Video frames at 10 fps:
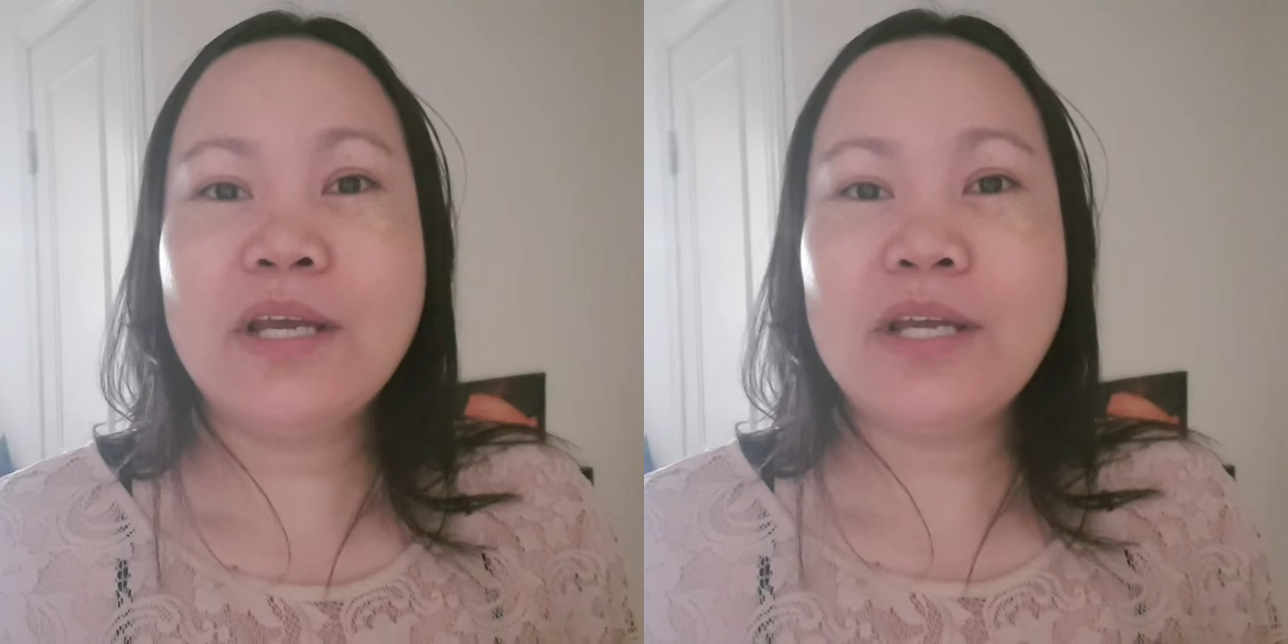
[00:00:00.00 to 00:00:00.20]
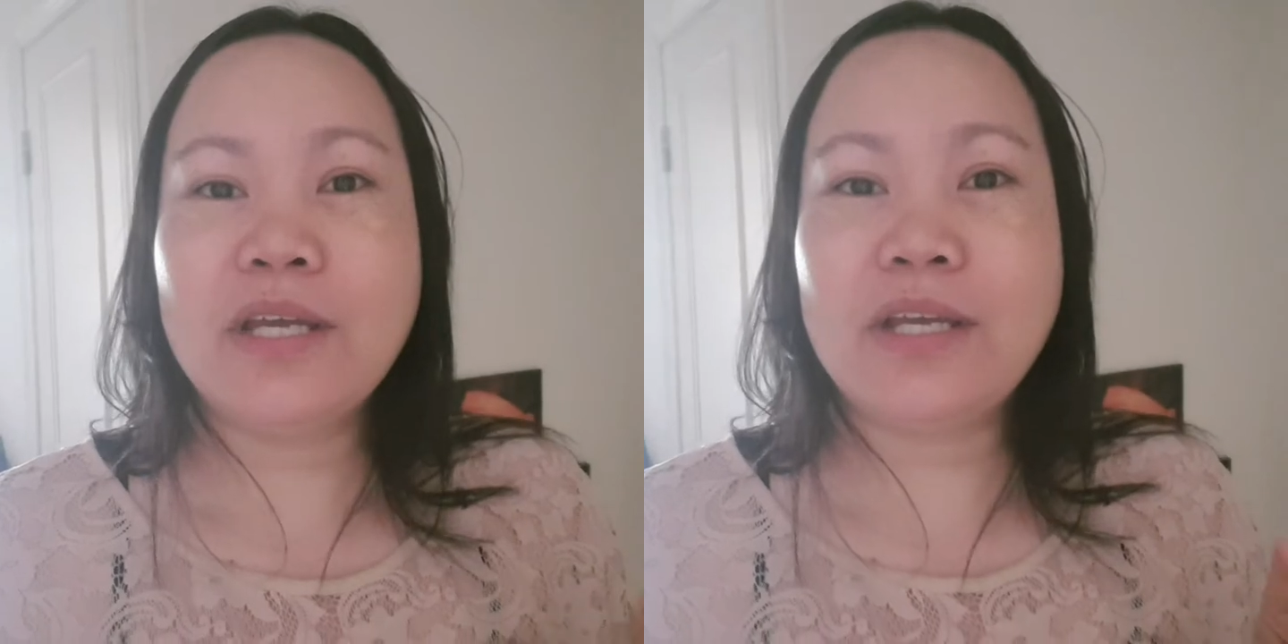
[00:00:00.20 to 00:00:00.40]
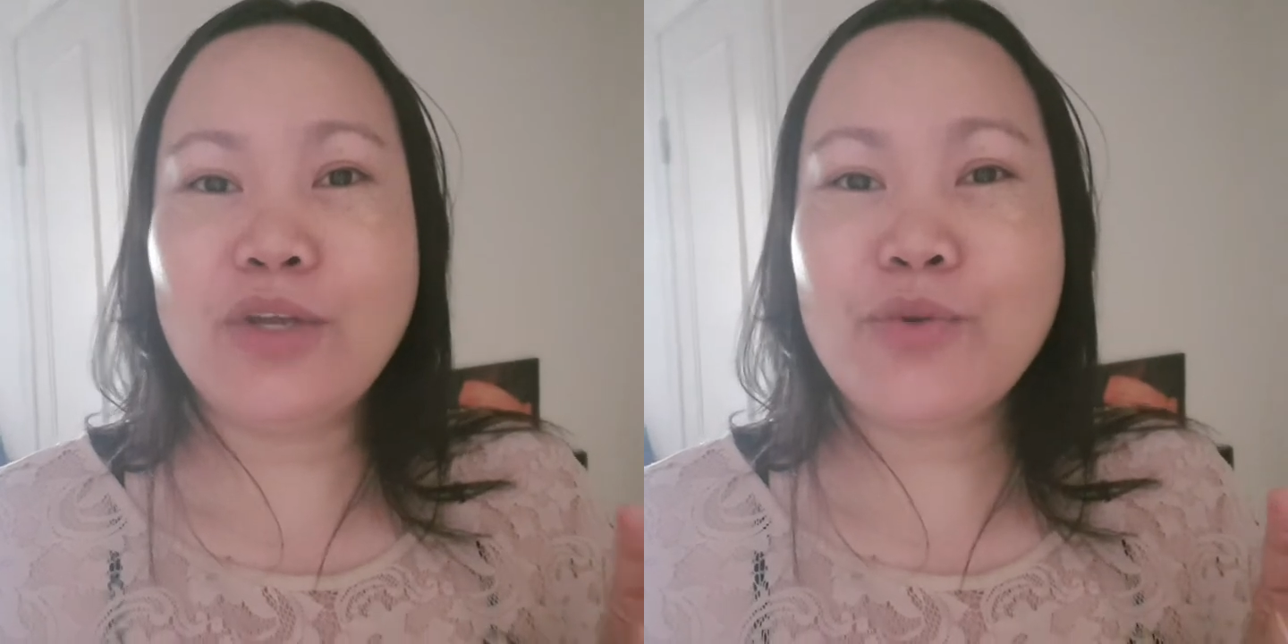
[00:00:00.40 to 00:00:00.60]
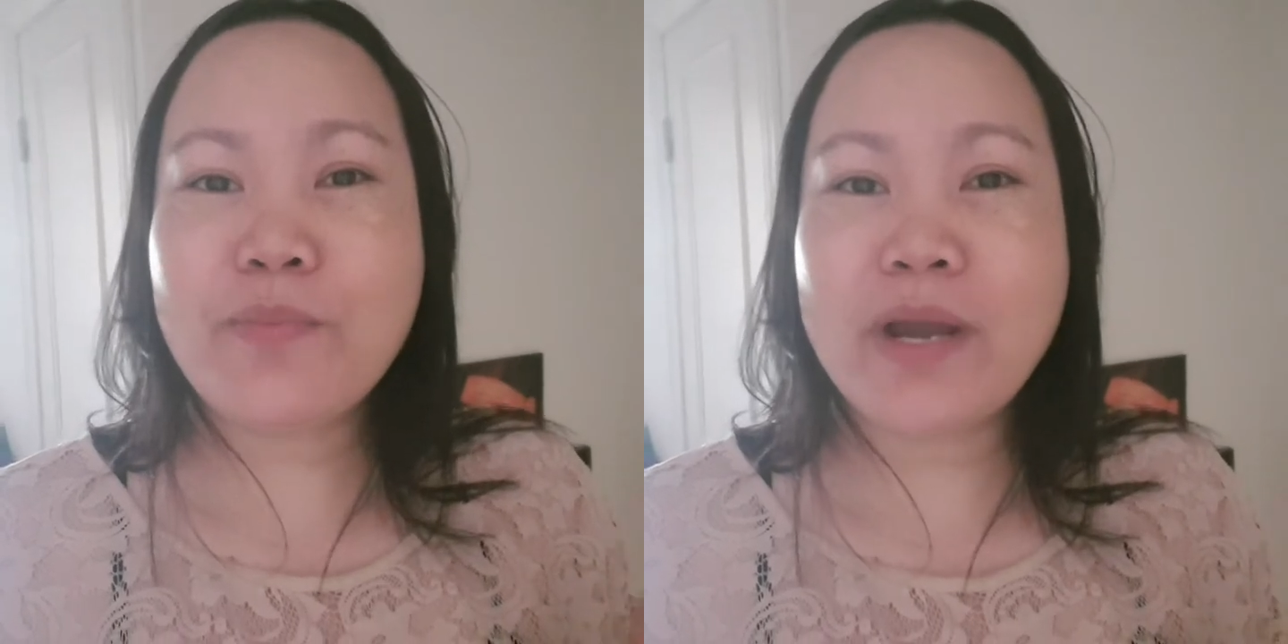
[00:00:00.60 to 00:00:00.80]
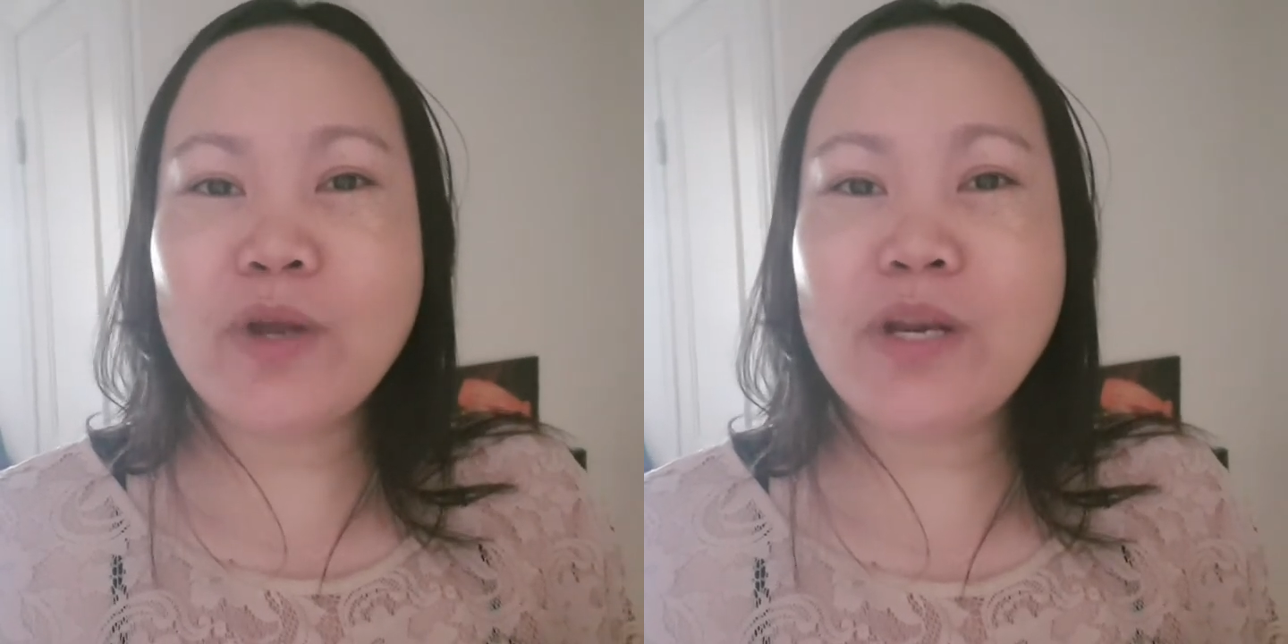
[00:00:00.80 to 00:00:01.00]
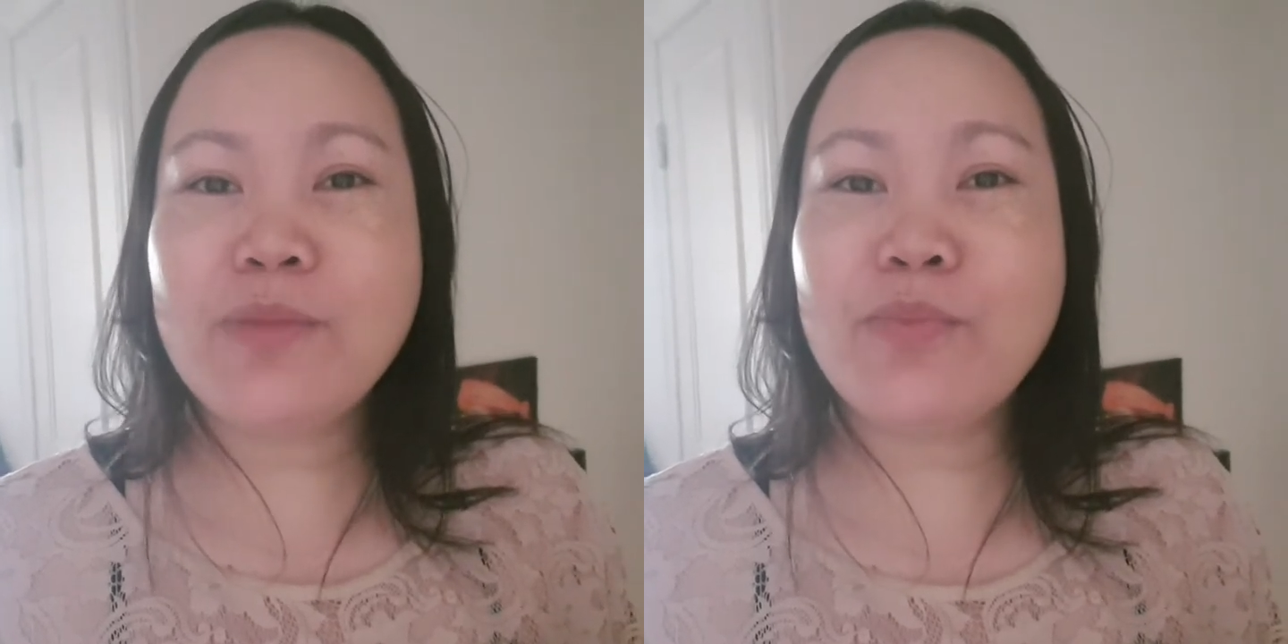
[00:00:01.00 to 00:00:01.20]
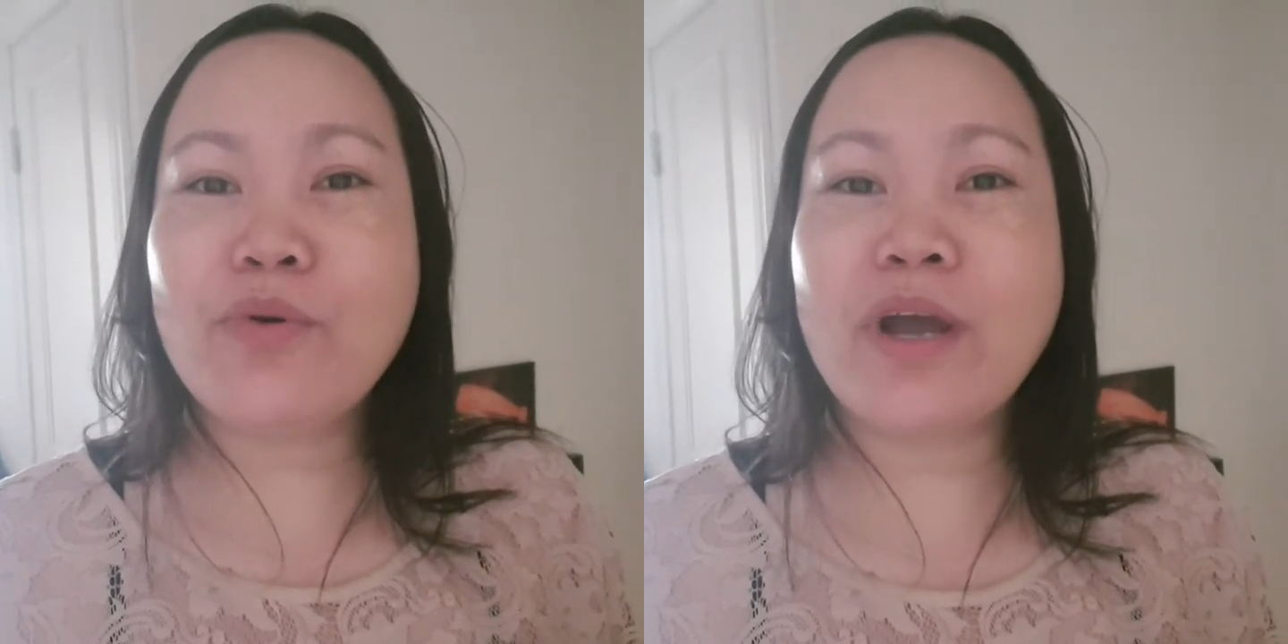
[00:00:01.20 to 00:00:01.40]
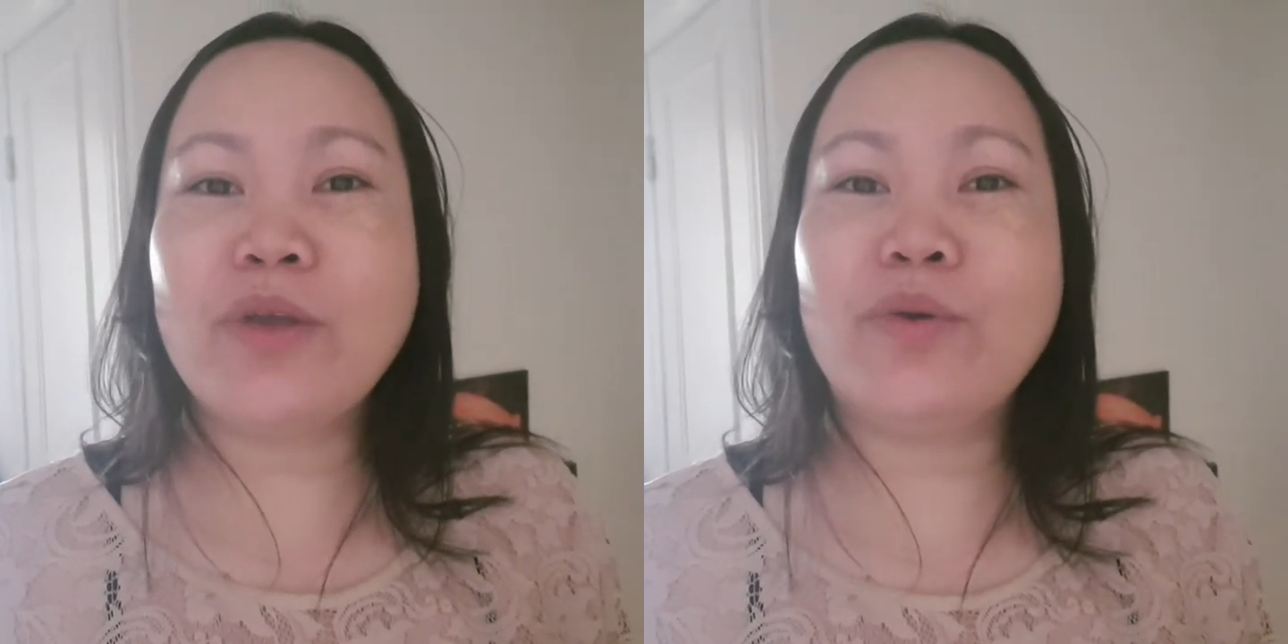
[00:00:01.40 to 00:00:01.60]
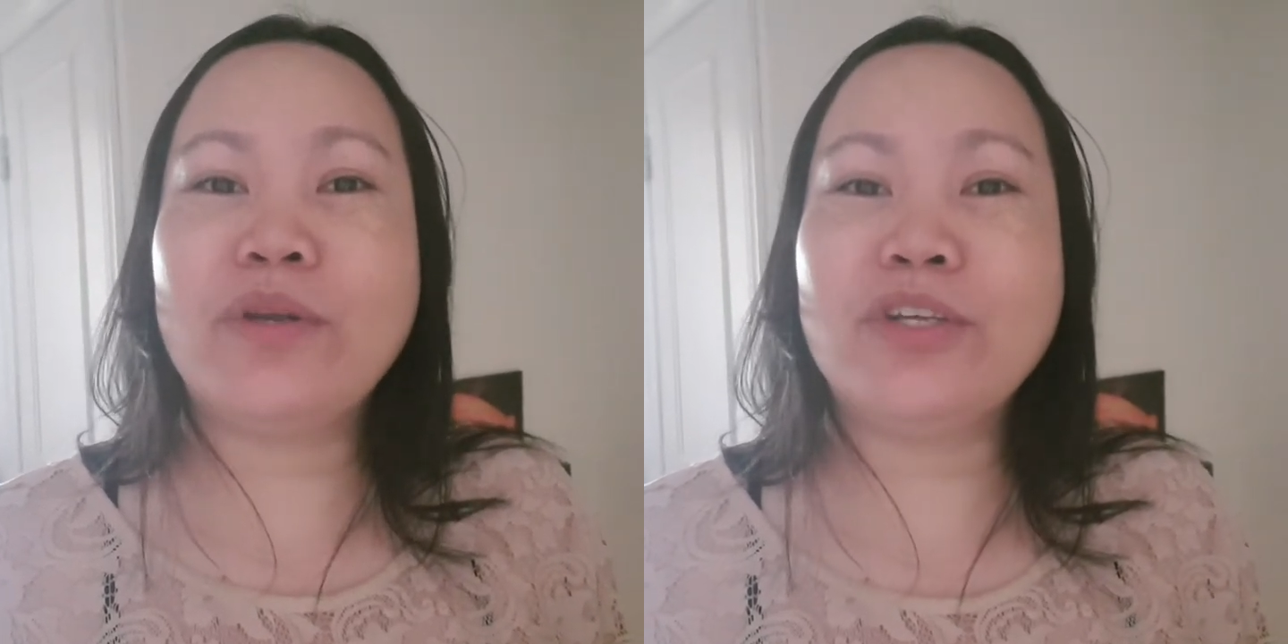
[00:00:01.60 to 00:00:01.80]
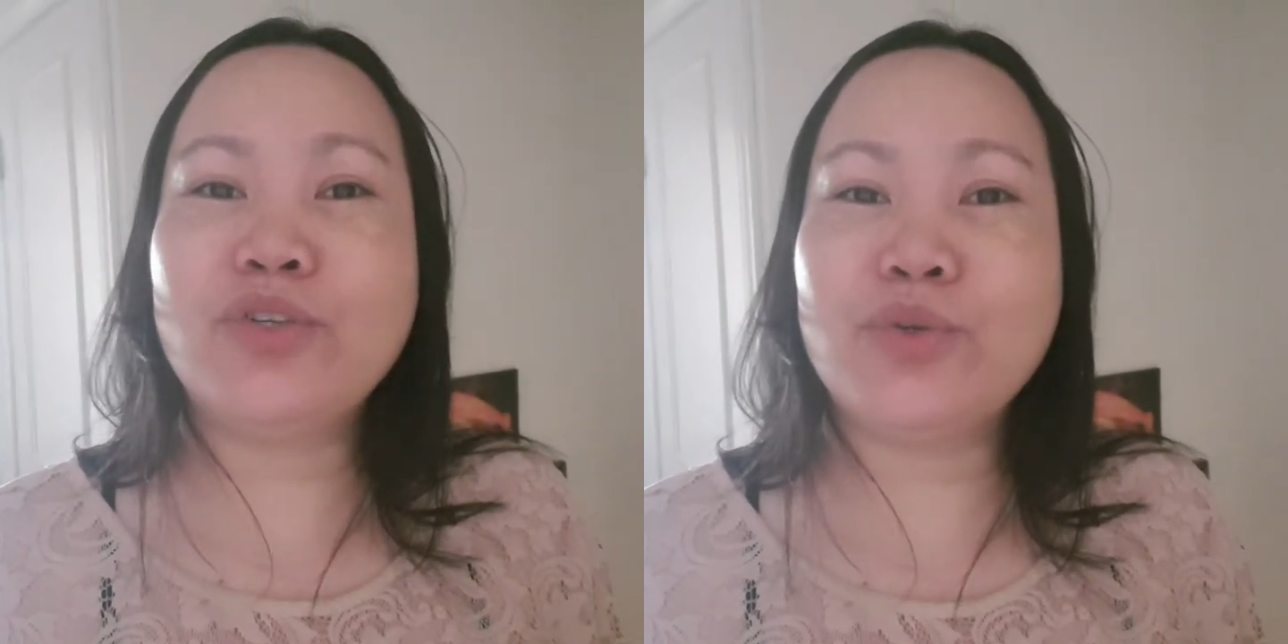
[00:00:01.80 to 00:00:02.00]
Eh, yung violet po ngayon
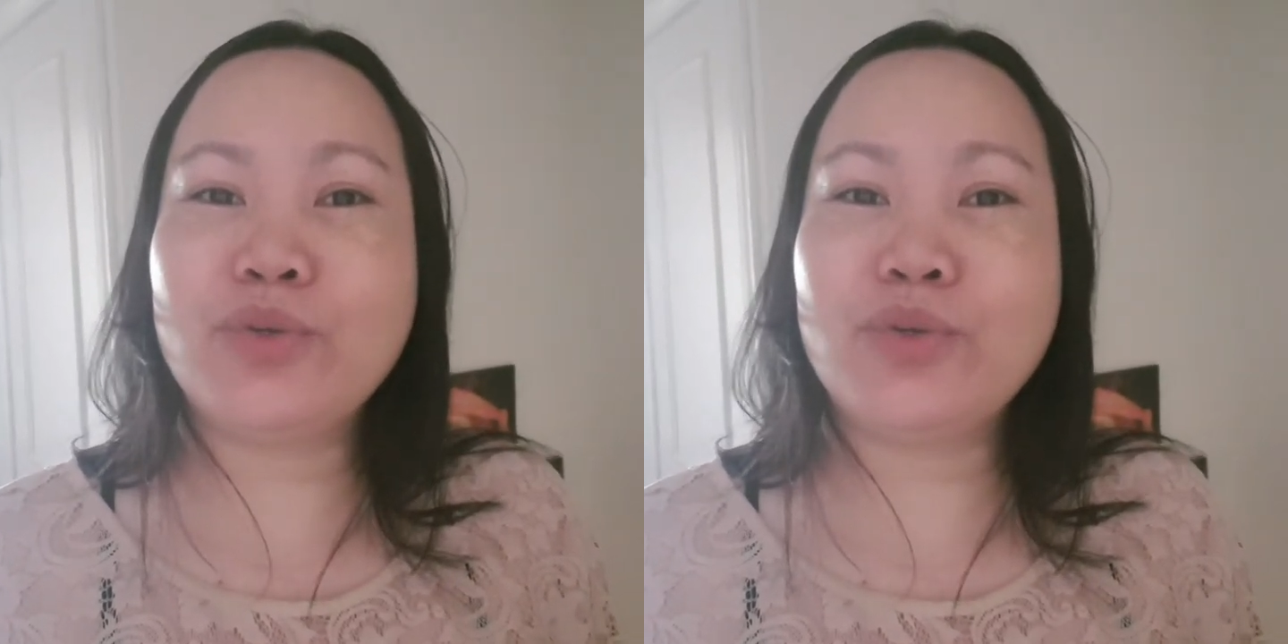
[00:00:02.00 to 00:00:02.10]
is yung,